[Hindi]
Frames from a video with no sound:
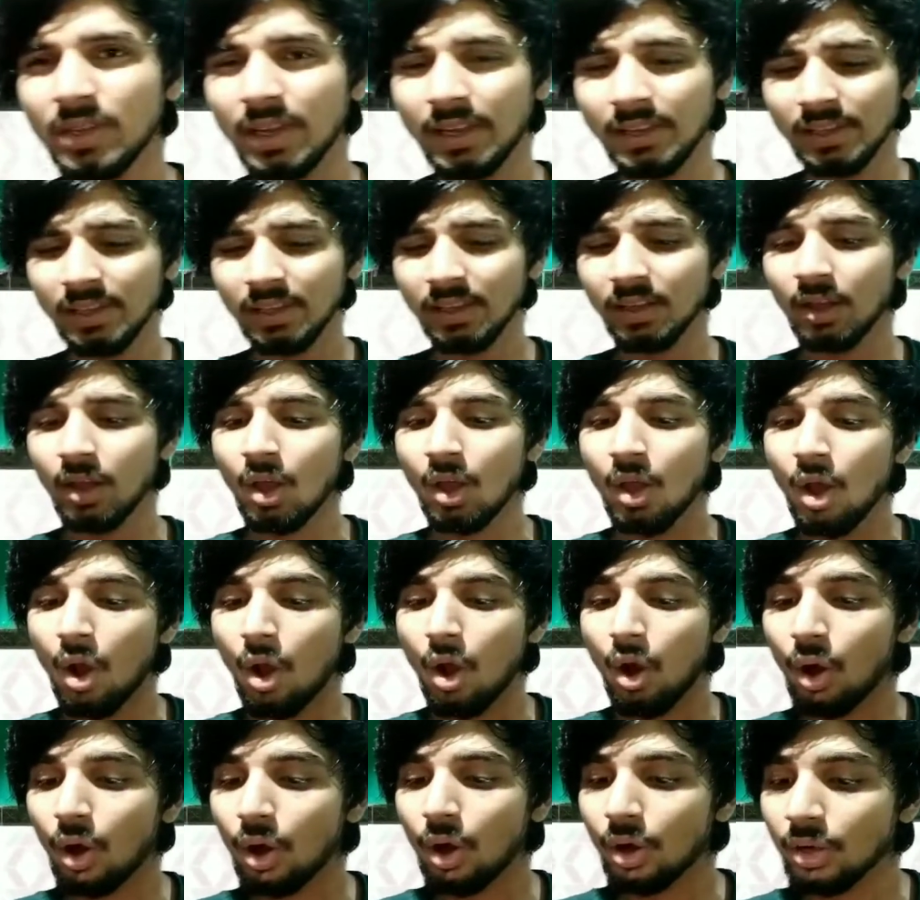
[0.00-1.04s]
ऑयल कंट्रोल का कुछ
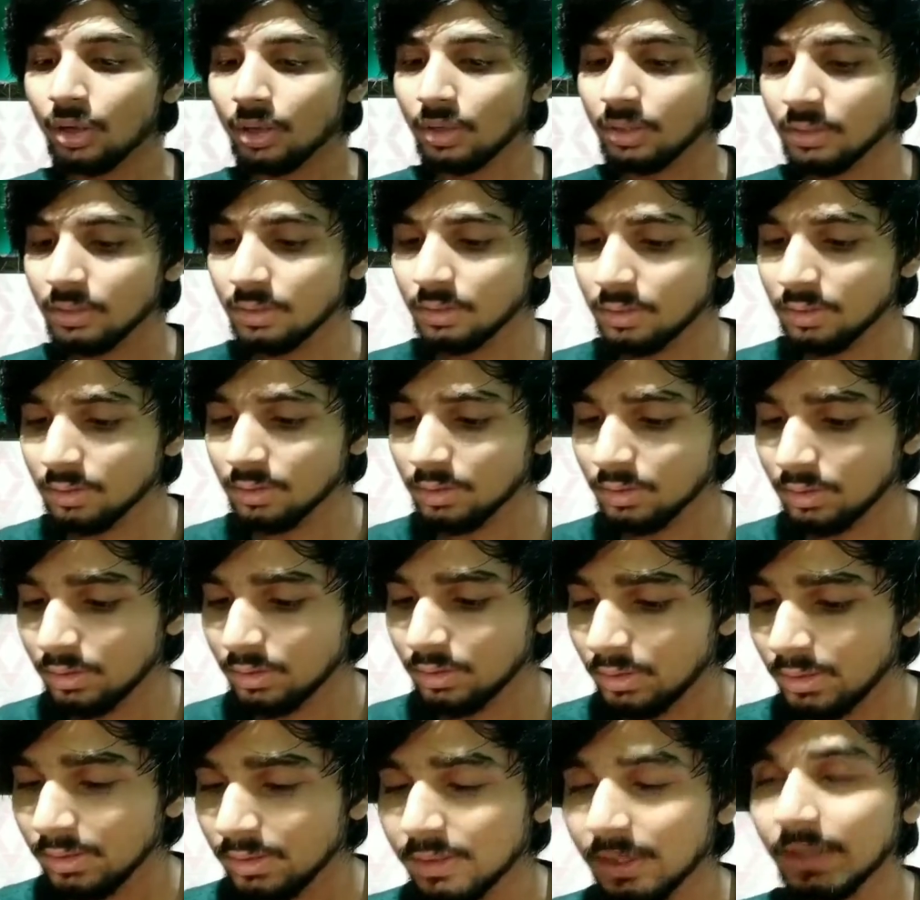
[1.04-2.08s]
है नहीं
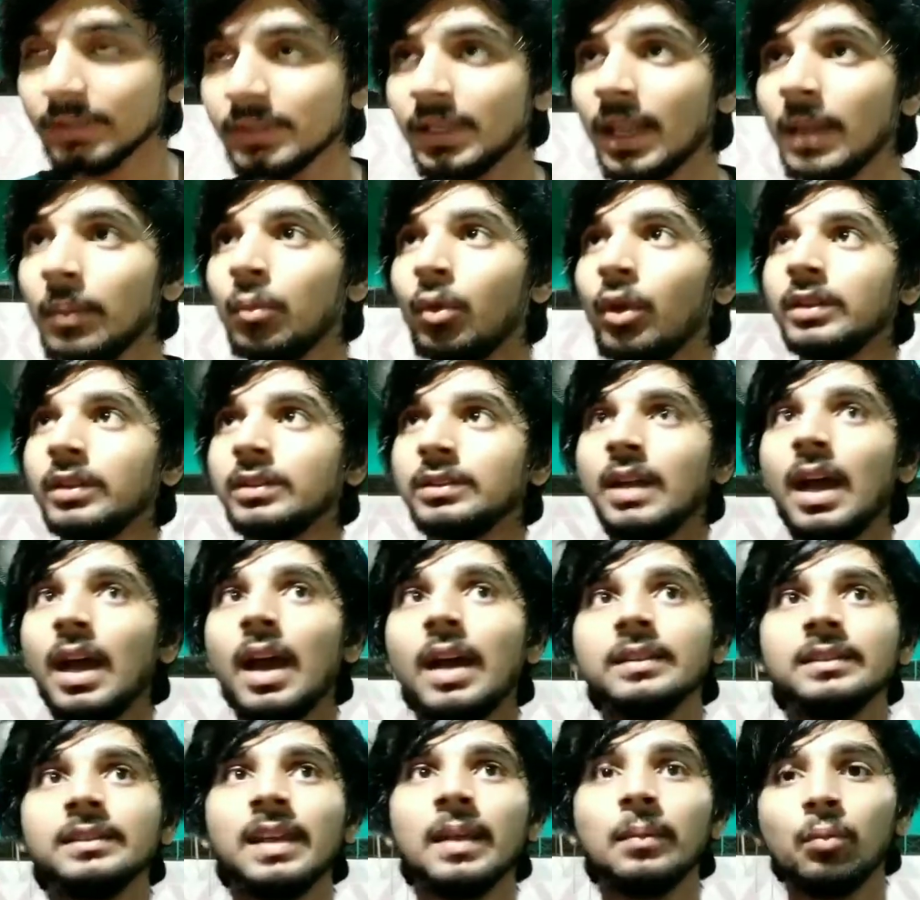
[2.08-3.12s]
और
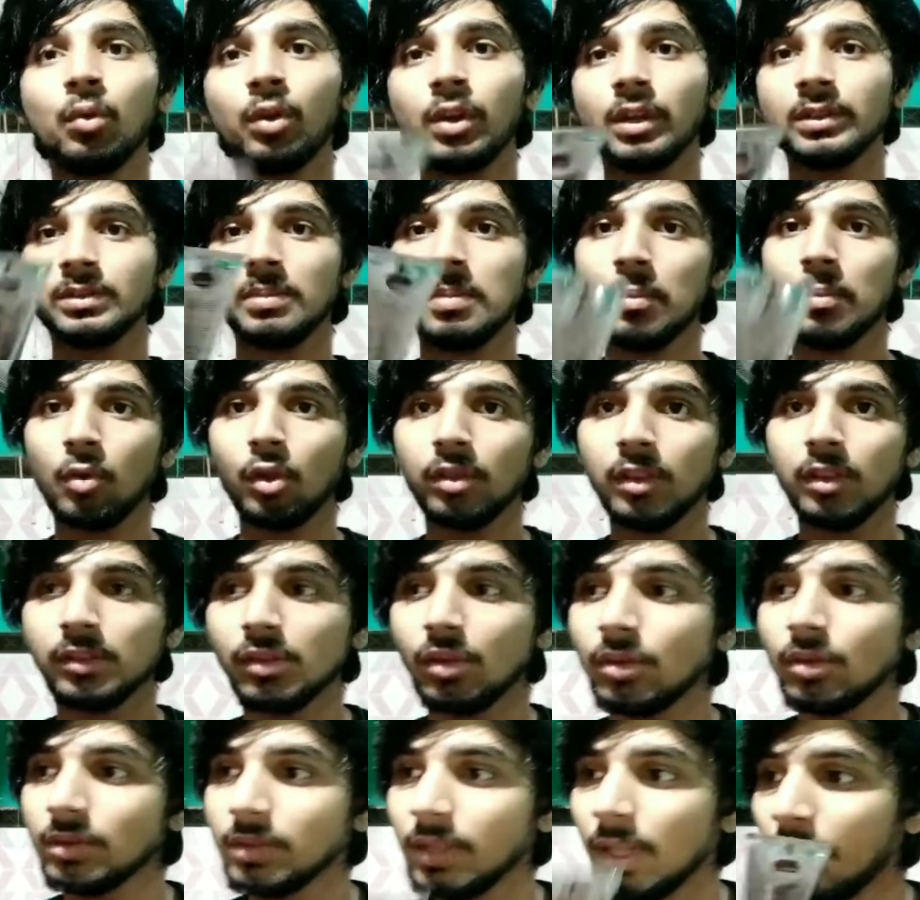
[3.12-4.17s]
तीसरा सन प्रोटेक्शन हाँ सन
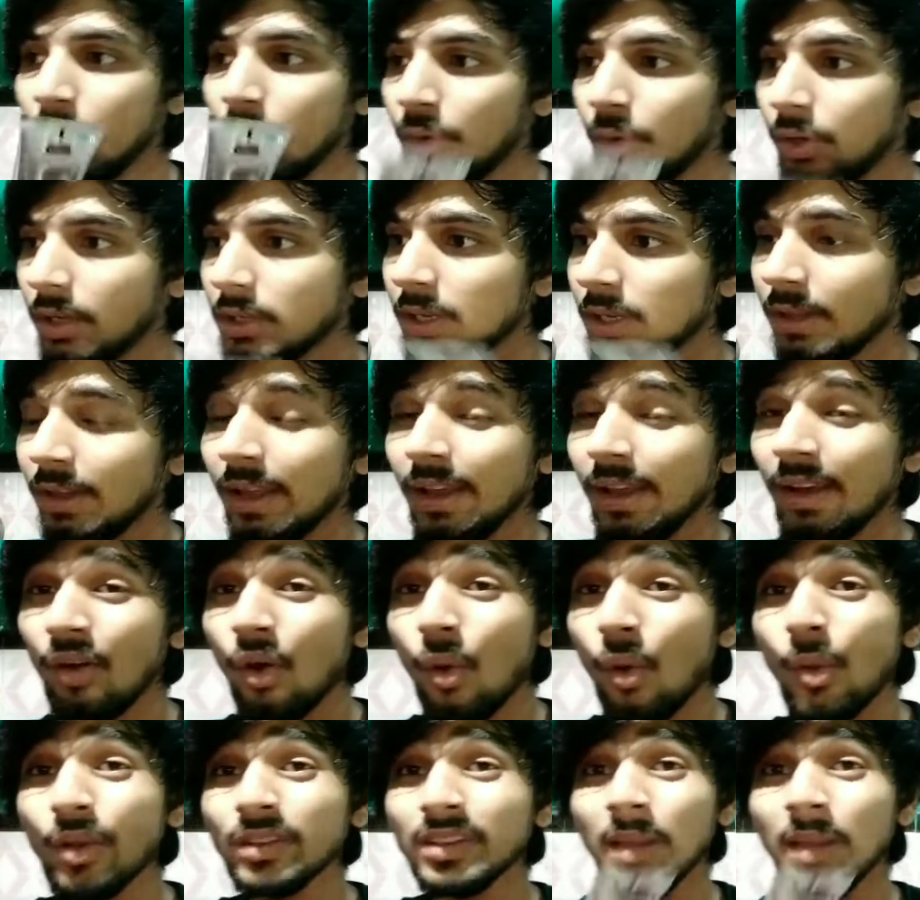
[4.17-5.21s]
प्रोटेक्शन में बोलता हूँ
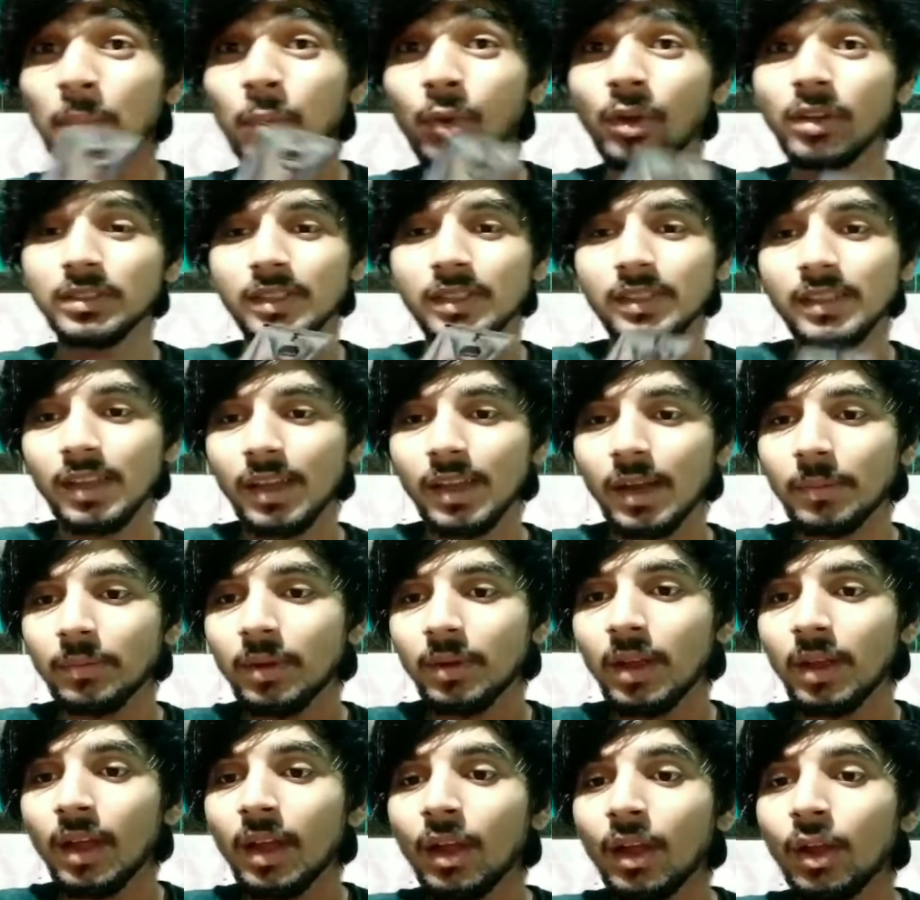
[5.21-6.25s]
सन प्रोटेक्शन है वो भी
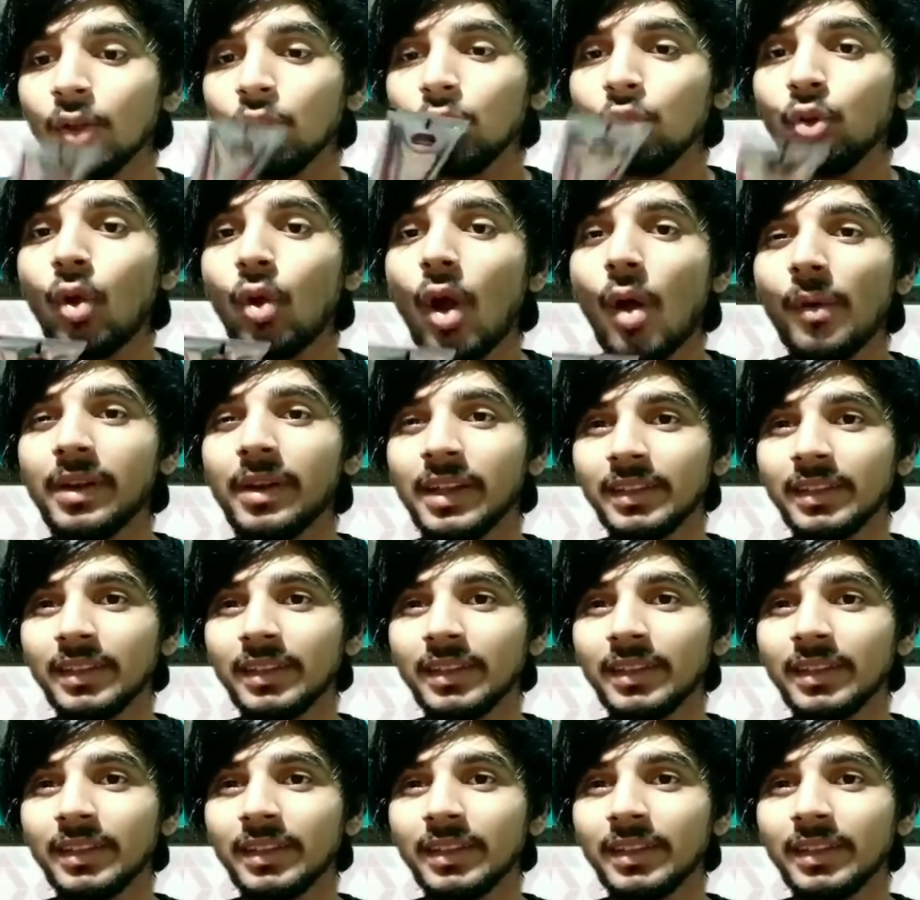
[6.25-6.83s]
सन प्रोटेक्शन का